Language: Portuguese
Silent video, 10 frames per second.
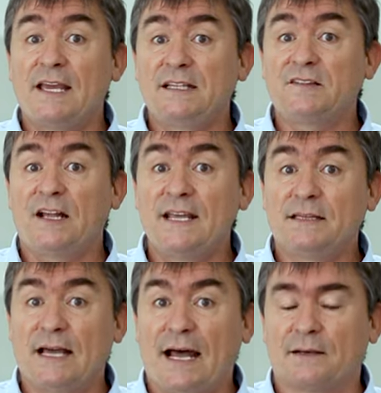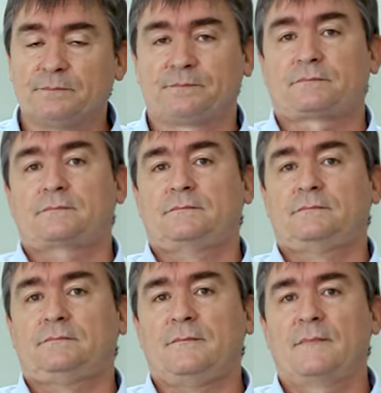ainda salientar
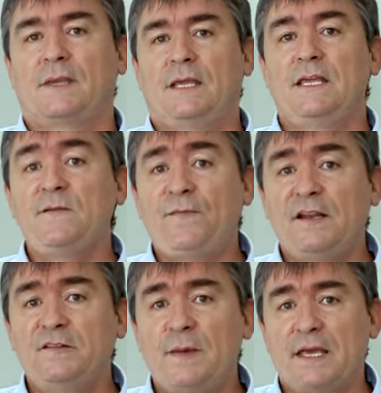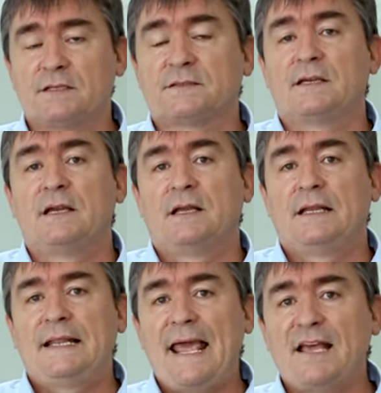que, infelizmente,
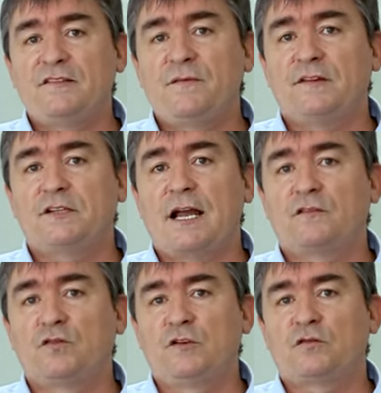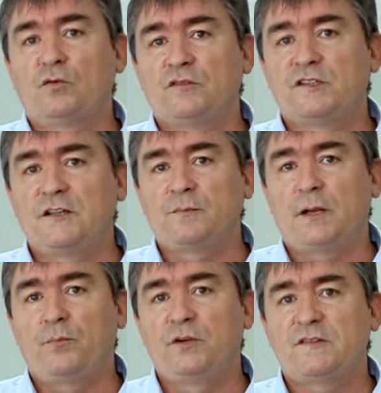nem as investigações conduzidas
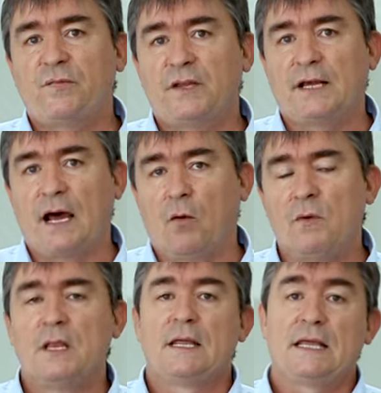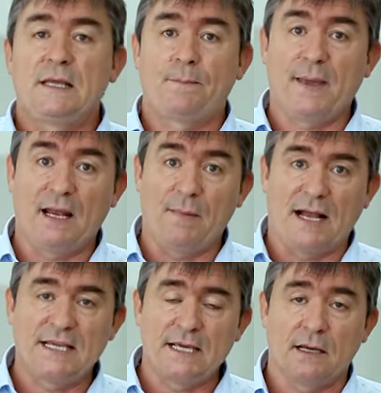pela Polícia Federal e pela
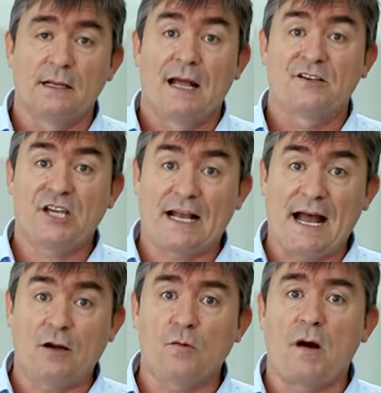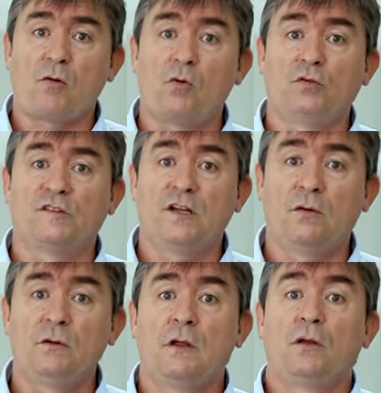Marinha chegaram à
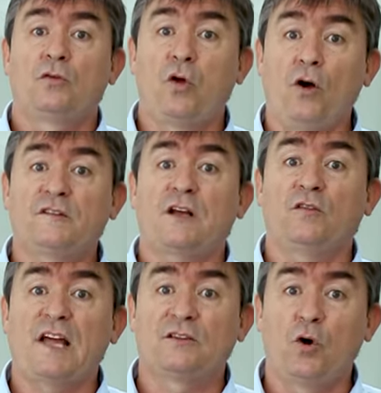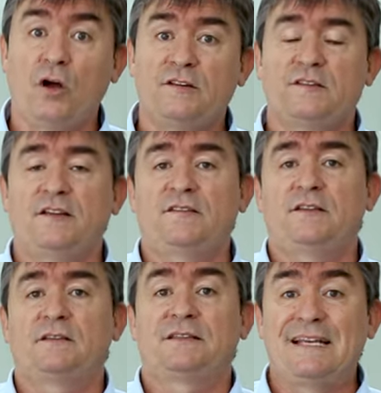conclusão dos causadores
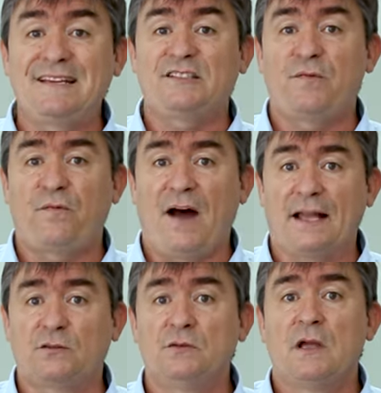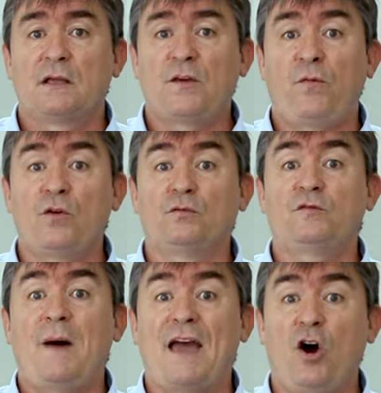desse triste fato, que foi um
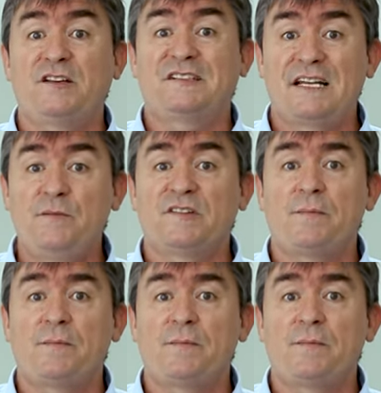dos maiores crimes